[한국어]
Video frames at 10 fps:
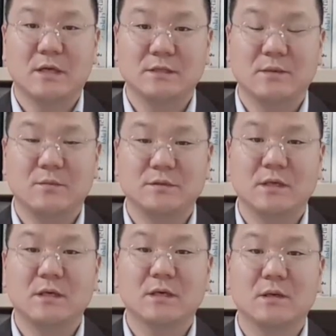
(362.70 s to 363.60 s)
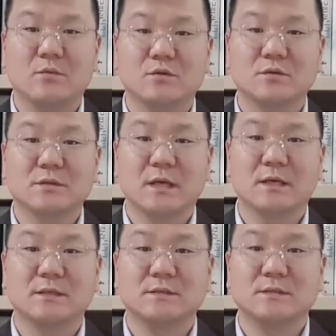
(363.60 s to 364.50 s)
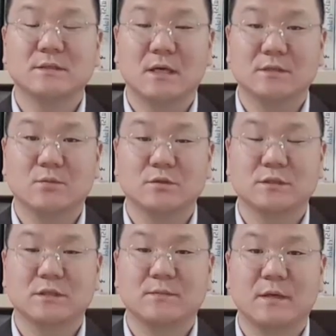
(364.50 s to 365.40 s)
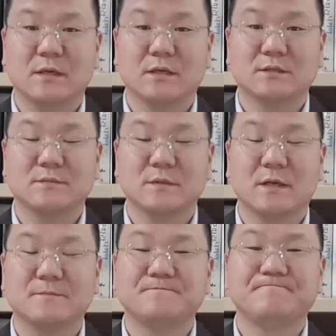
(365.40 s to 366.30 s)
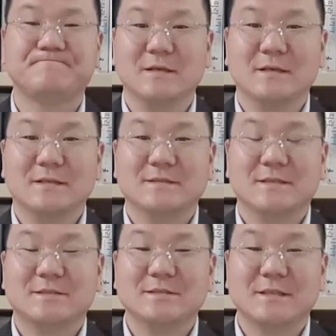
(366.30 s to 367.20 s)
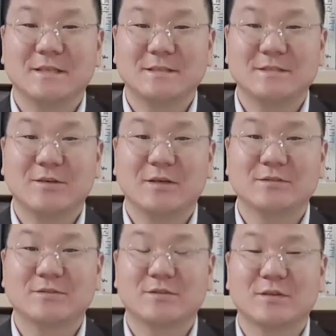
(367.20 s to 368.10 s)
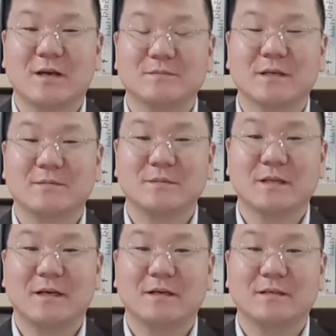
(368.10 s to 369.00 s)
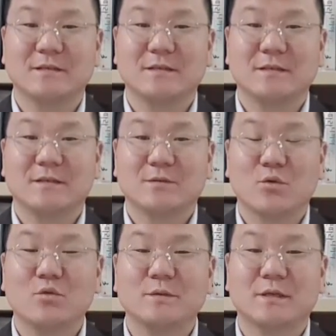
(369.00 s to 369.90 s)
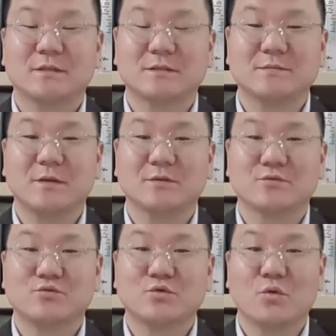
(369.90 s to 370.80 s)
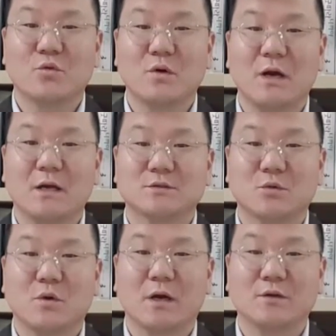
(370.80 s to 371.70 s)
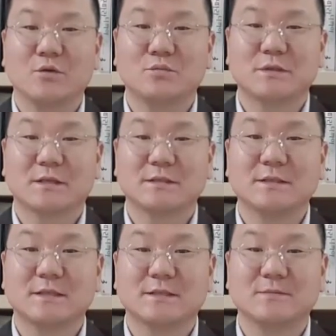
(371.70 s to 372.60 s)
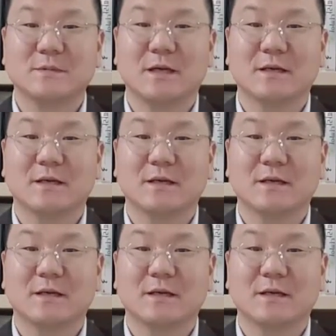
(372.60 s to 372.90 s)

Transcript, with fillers: 다시 한번 생각해 보는 계기를 가져보시기를 바라겠습니다. 예, 지금까지 시청해 주셔서 감사합니다. 도움이 되셨으면 구독과 좋아요 부탁드리겠습니다.